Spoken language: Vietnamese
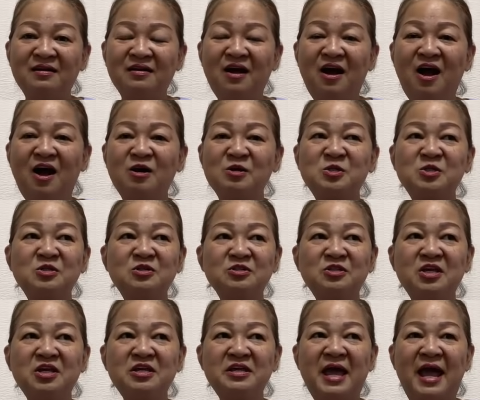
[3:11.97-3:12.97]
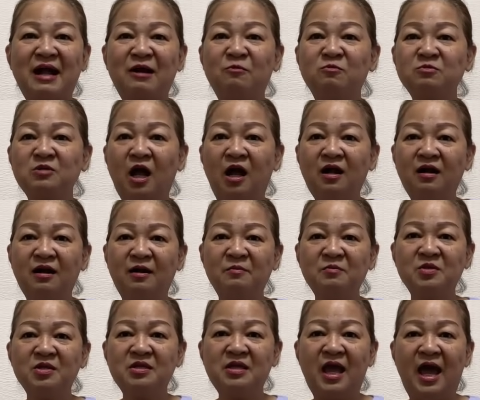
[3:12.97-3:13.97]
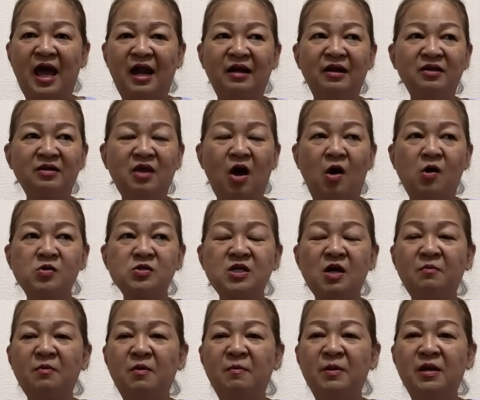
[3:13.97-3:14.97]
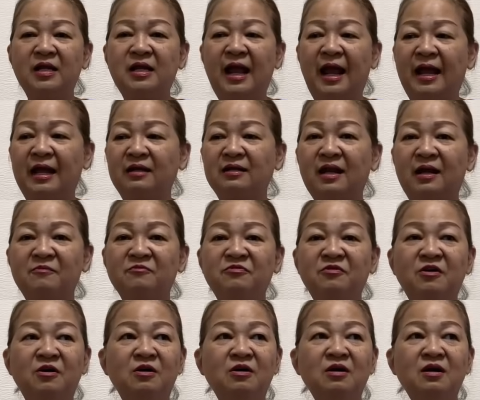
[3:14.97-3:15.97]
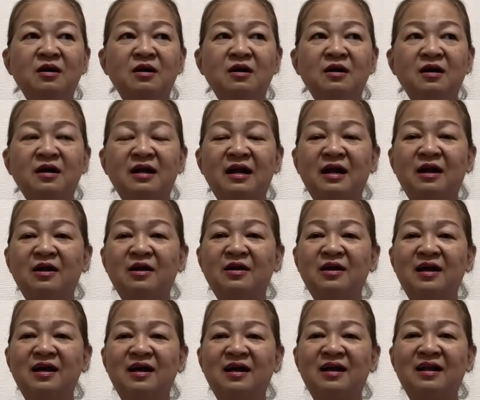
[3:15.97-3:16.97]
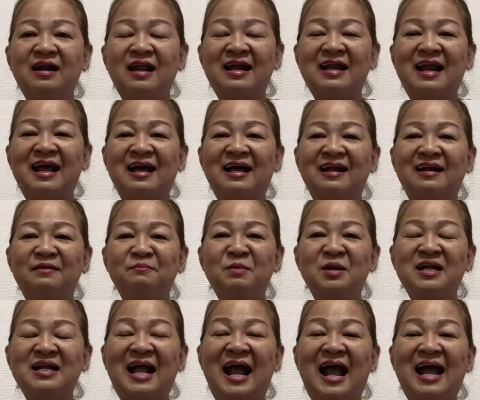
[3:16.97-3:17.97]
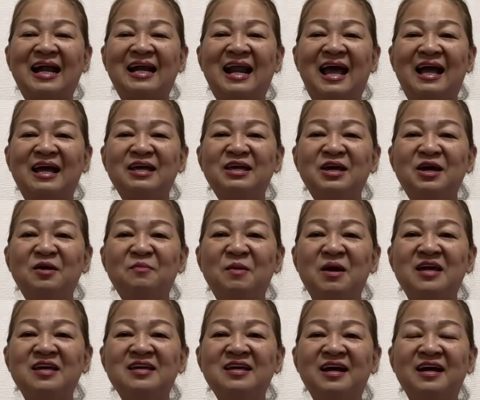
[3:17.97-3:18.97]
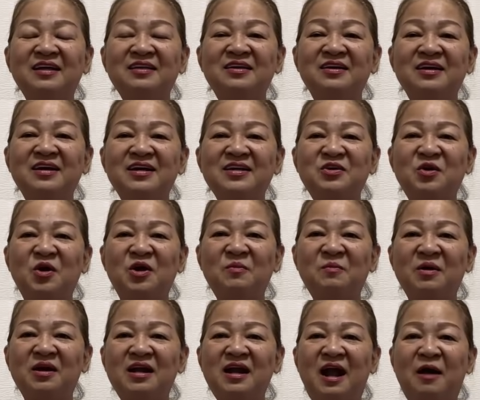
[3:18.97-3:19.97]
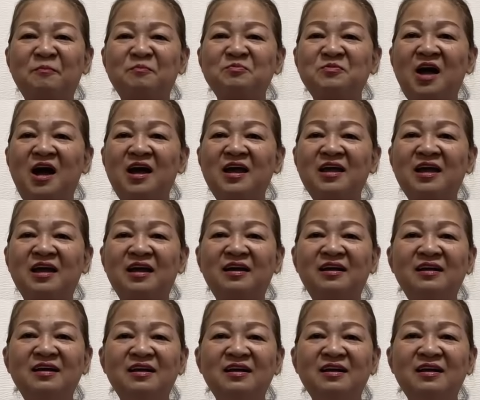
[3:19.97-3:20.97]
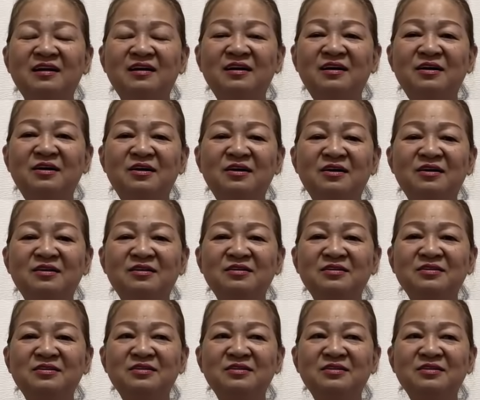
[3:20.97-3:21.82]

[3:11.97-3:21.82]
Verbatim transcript: đó hồi xưa tiết già cũng tức lắm tiết già nói chỗ sao mà mình càng làm phước là là là, là mình càng lại ờ, bị hả những cái chuyện mà nó ập tới hả à,